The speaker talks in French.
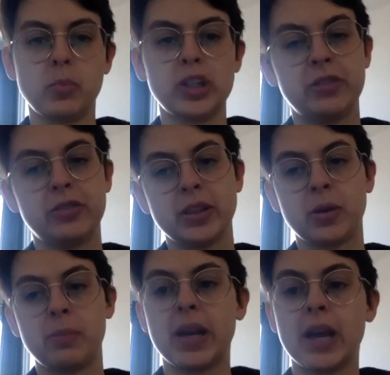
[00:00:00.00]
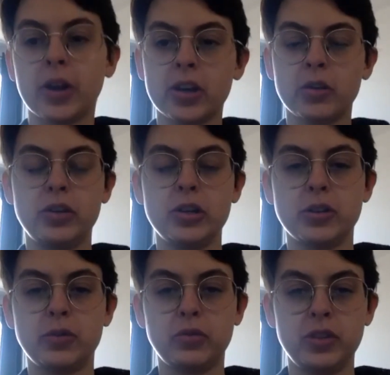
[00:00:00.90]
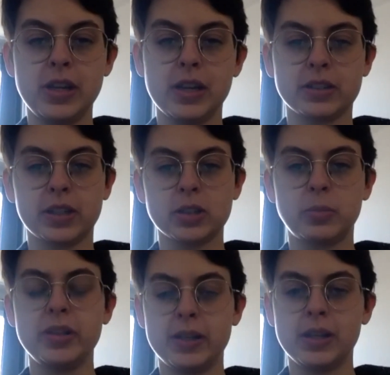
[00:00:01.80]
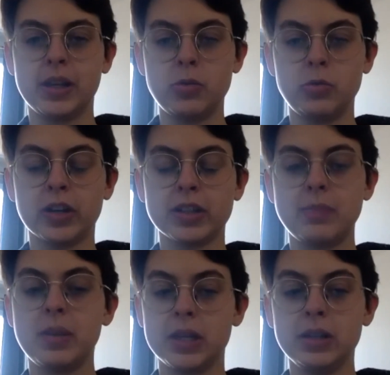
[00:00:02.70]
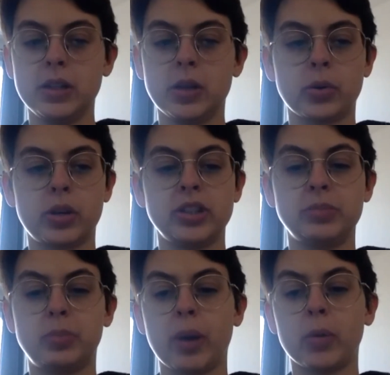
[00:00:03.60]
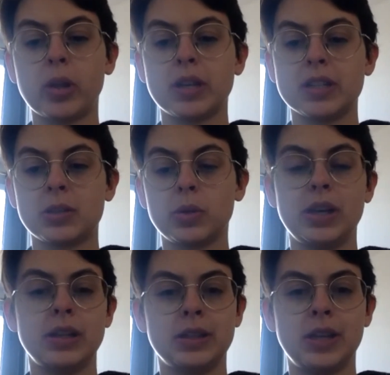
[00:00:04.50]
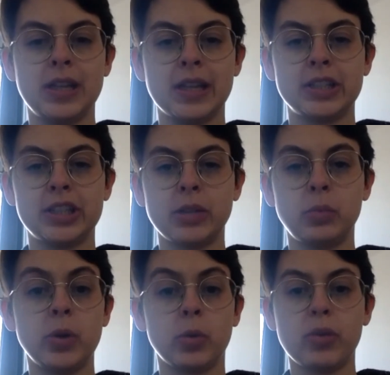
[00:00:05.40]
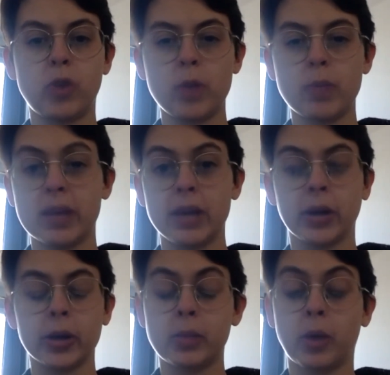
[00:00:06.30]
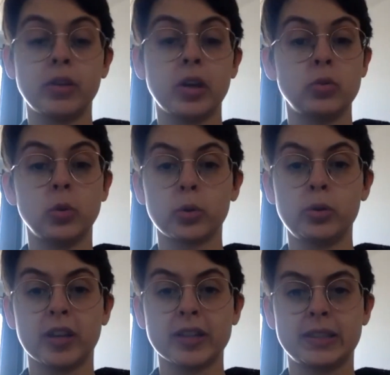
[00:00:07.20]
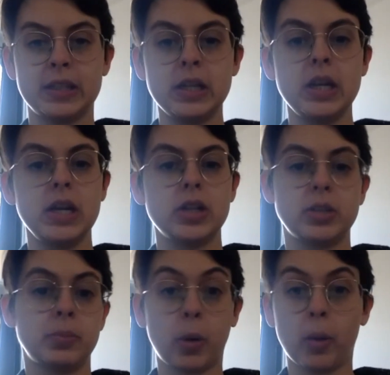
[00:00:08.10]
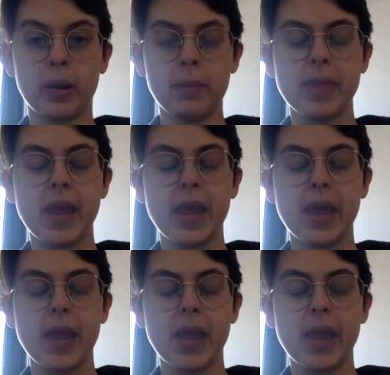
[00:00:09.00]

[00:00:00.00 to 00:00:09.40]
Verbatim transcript: moi j'ai fait un baccalauréat en philosophie et en sciences politiques à l'université McGill. Donc, euh, pour répondre à une question qui, était dans le chat, oui, on peut avoir un baccalauréat qui provient d'une autre université. Ça, c'est pas un problème.